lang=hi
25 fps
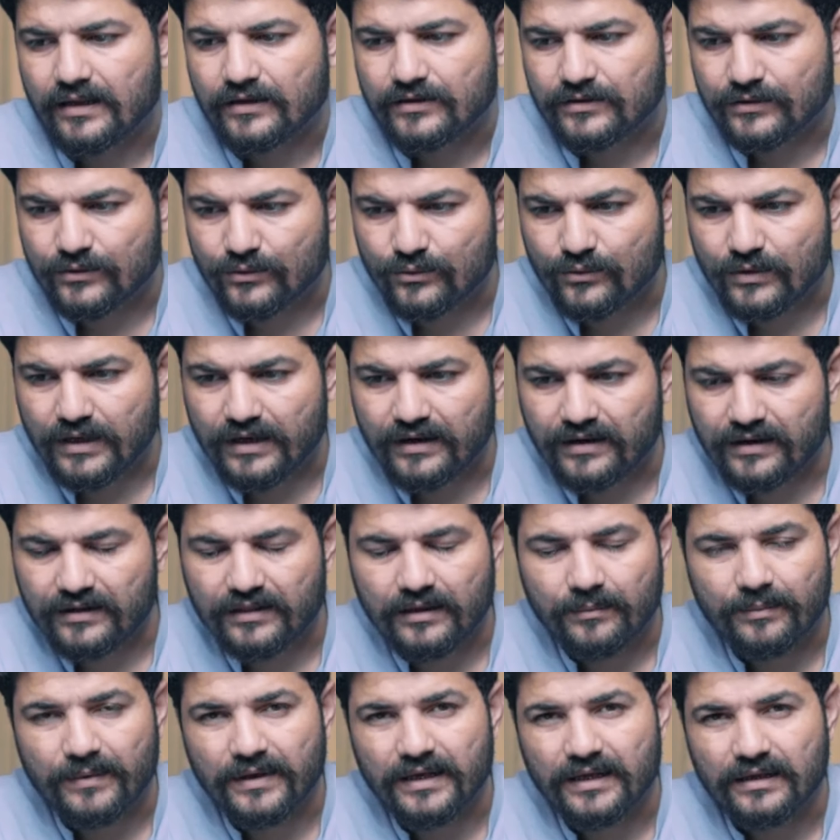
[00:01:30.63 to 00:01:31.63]
शुरू करने
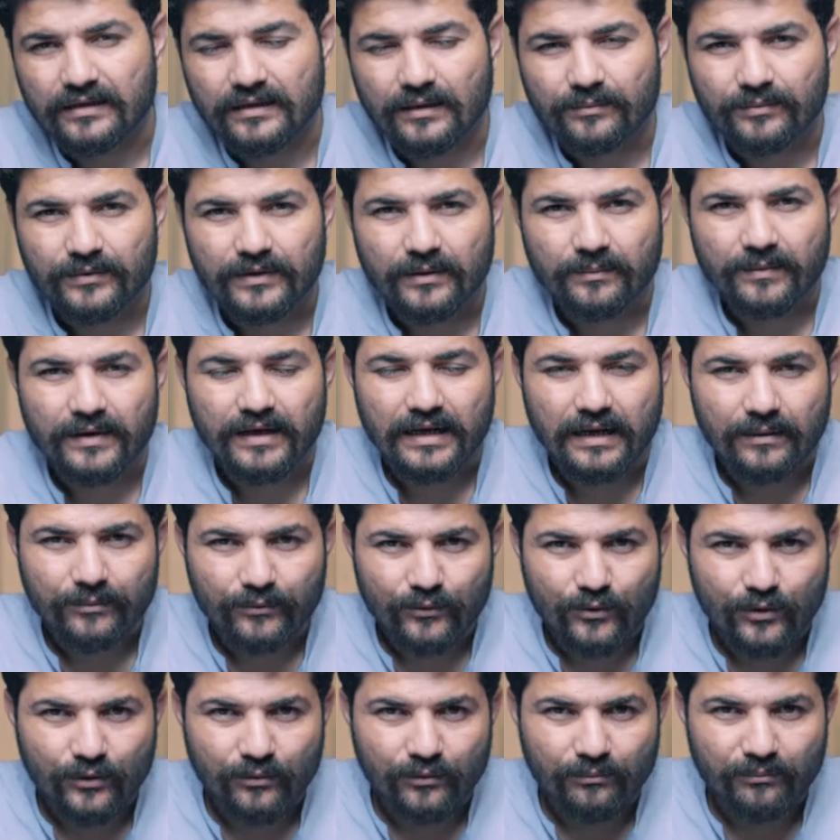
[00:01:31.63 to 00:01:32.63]
से पहले सबसे पहले
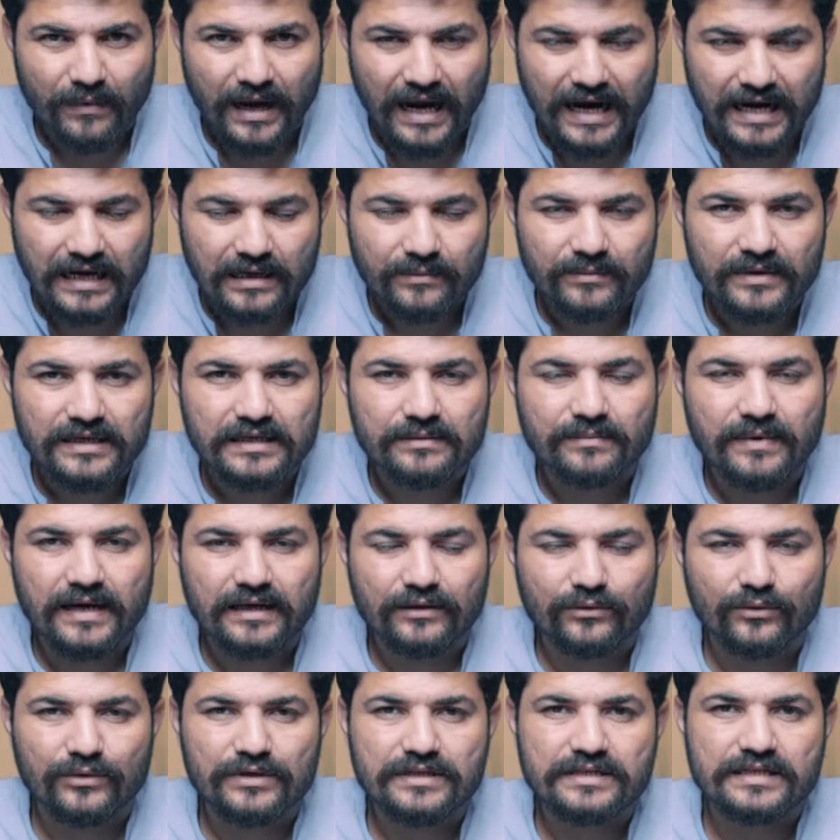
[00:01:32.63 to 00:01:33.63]
आपको माइंड में ये
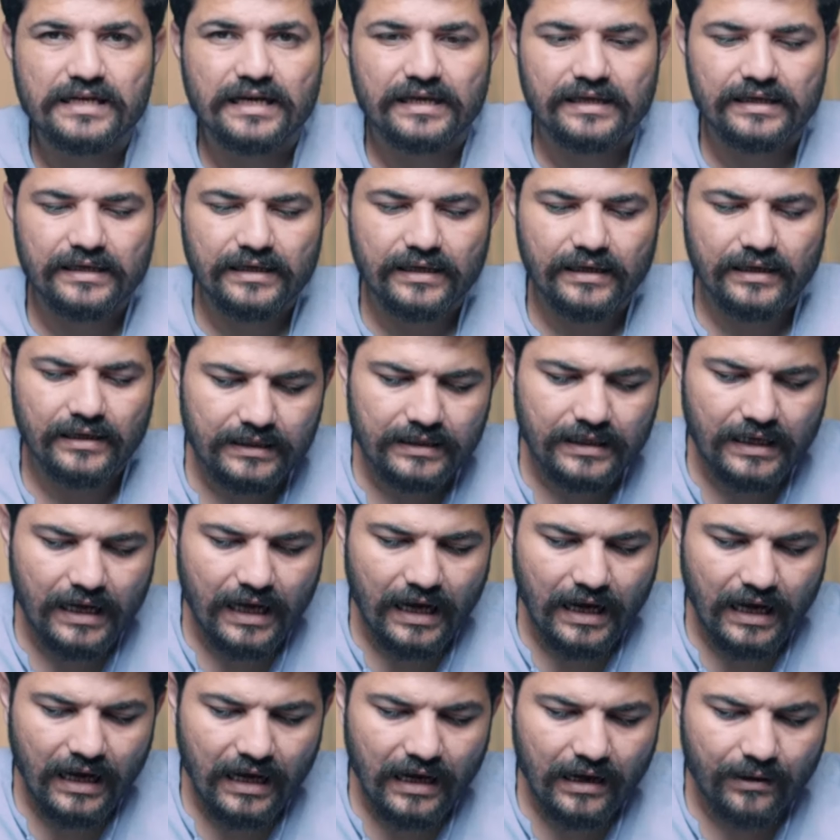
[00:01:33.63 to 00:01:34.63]
बात होनी चाहिए कि
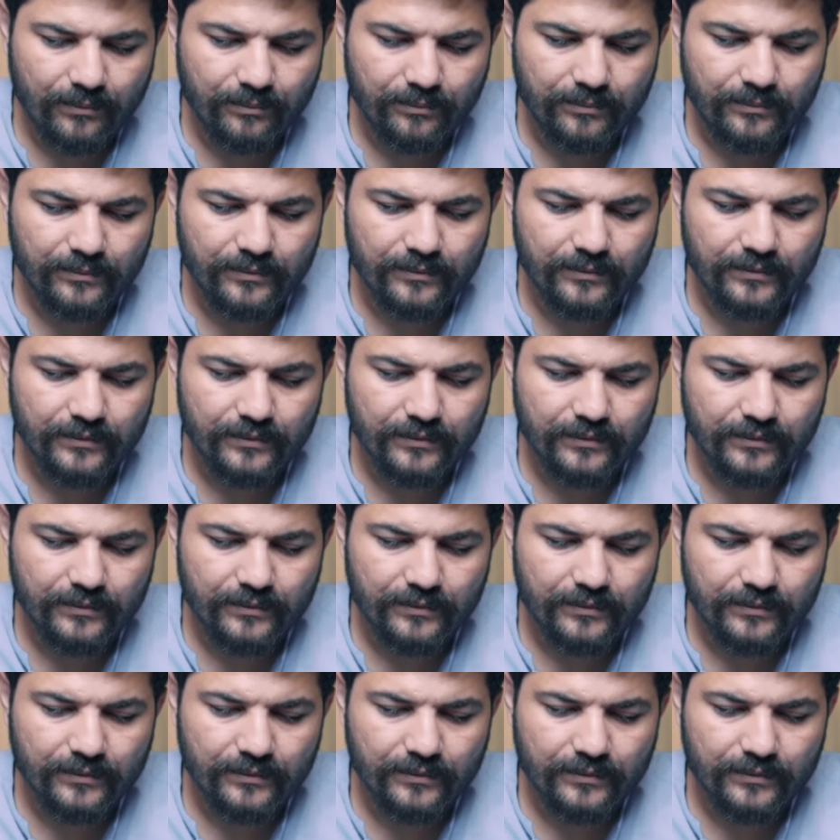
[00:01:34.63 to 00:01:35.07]
आप